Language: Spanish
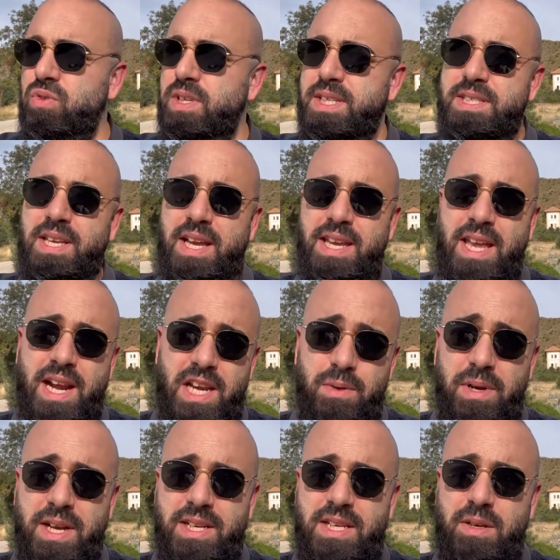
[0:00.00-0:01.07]
Desde aquí
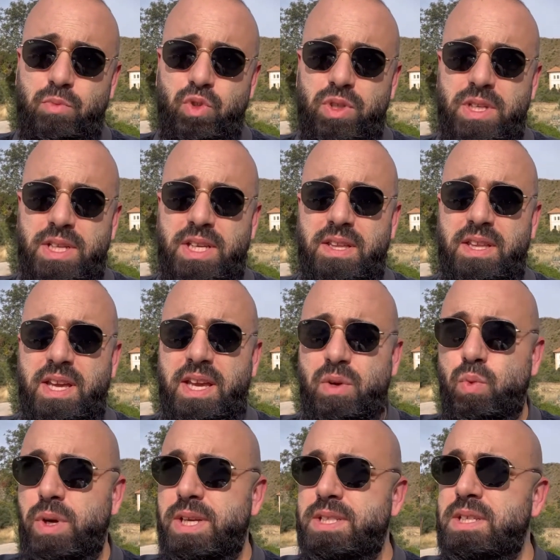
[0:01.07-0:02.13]
arriba, que es la montaña de
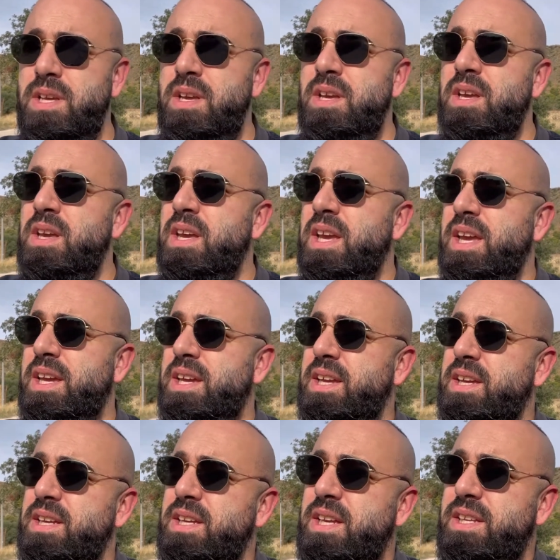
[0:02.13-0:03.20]
Aigües,
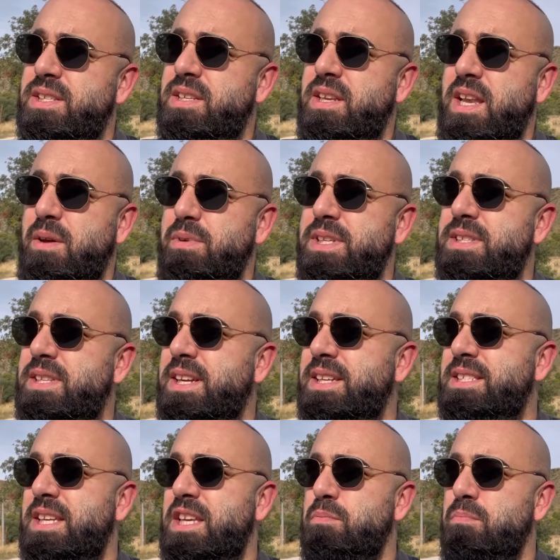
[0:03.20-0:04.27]
eh, es, la vista
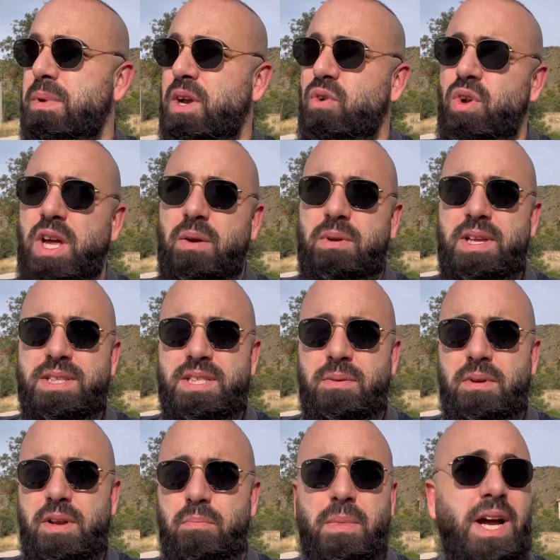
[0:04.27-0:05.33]
es inmejorable. Se
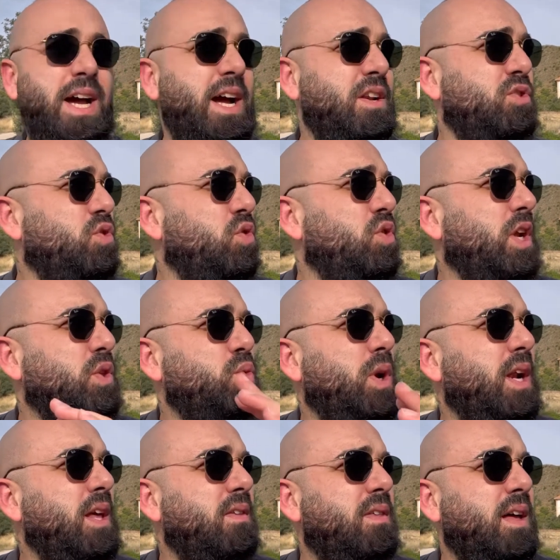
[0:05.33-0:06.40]
ve el mar, todo
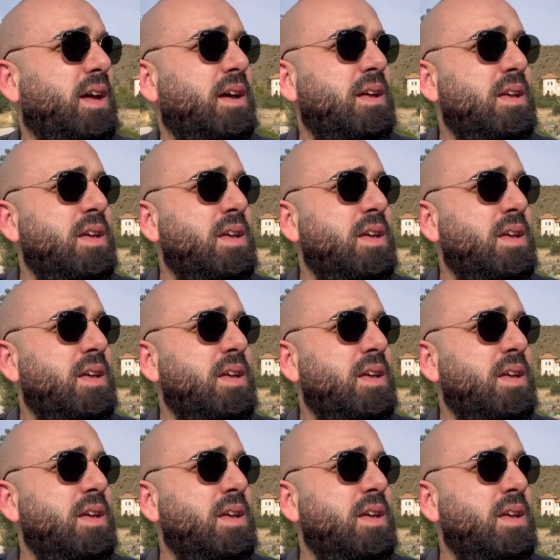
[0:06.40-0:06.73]
naturaleza.